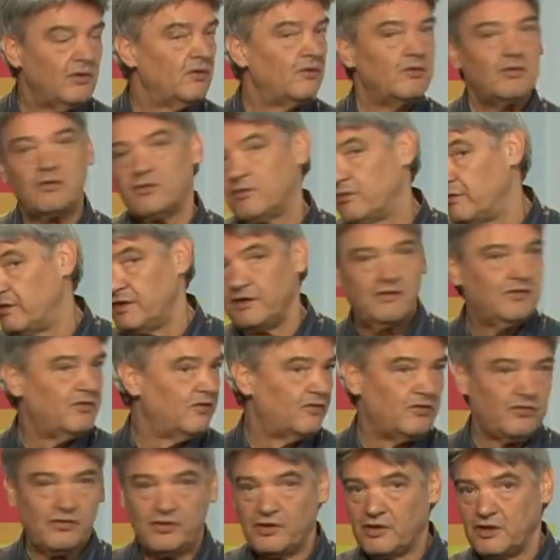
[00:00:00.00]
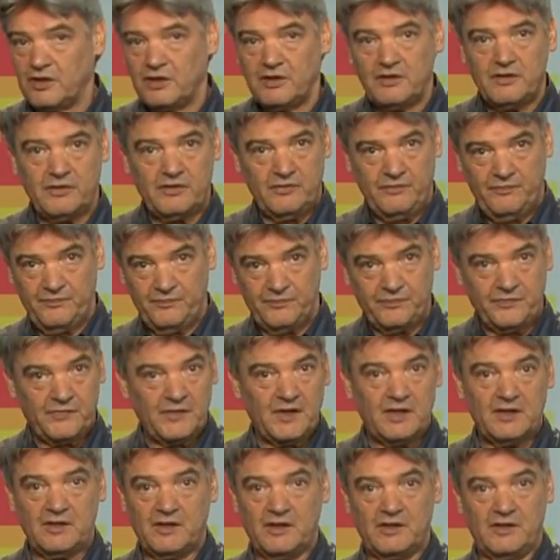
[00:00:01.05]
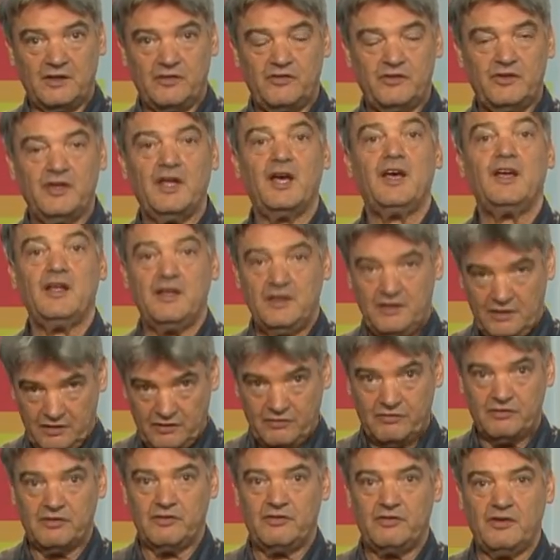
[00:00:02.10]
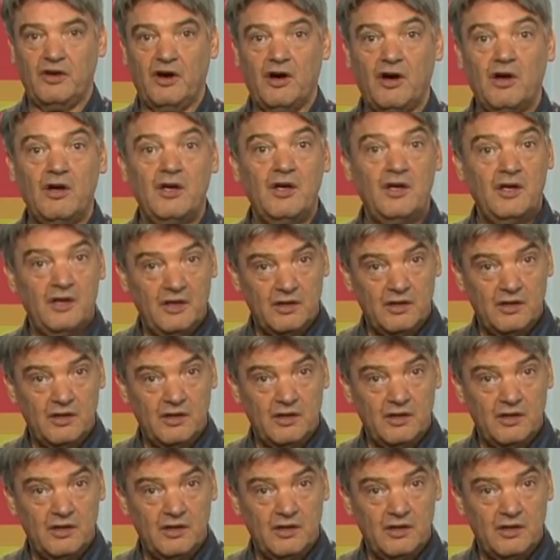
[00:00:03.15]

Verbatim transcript: und wenn es schüttelt, dann ist Nein, das ist Ja.